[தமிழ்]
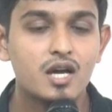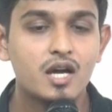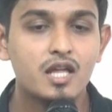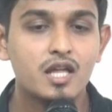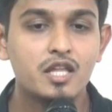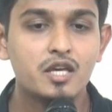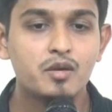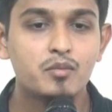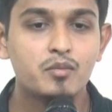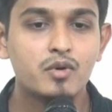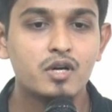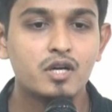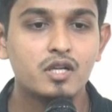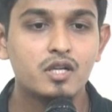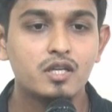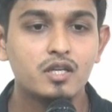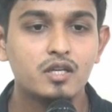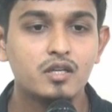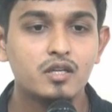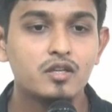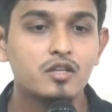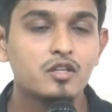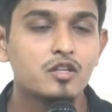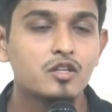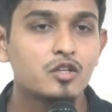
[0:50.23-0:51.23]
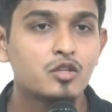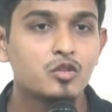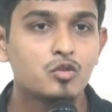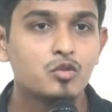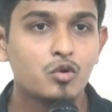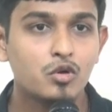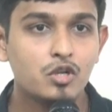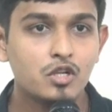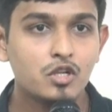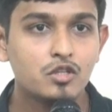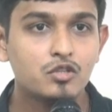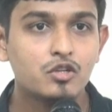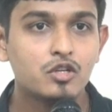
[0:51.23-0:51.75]
அதே மாதிரி
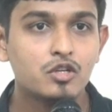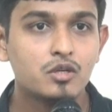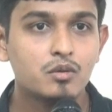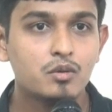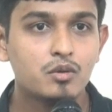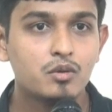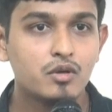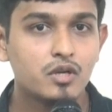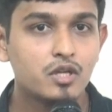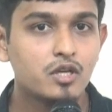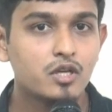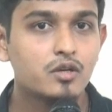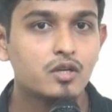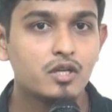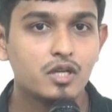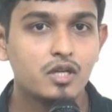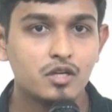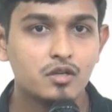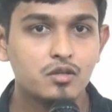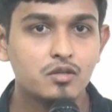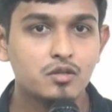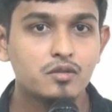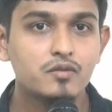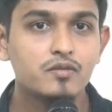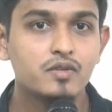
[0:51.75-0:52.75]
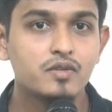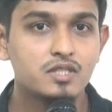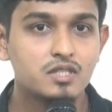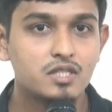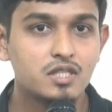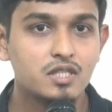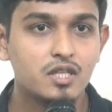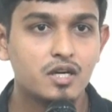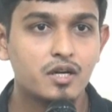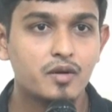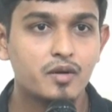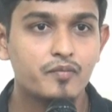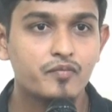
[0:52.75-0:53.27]
தொழில் தொடங்குவோடைய இலக்கும்
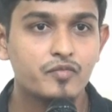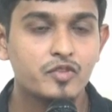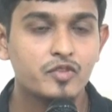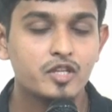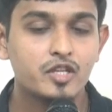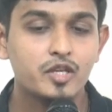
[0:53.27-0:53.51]
வெற்றி தான்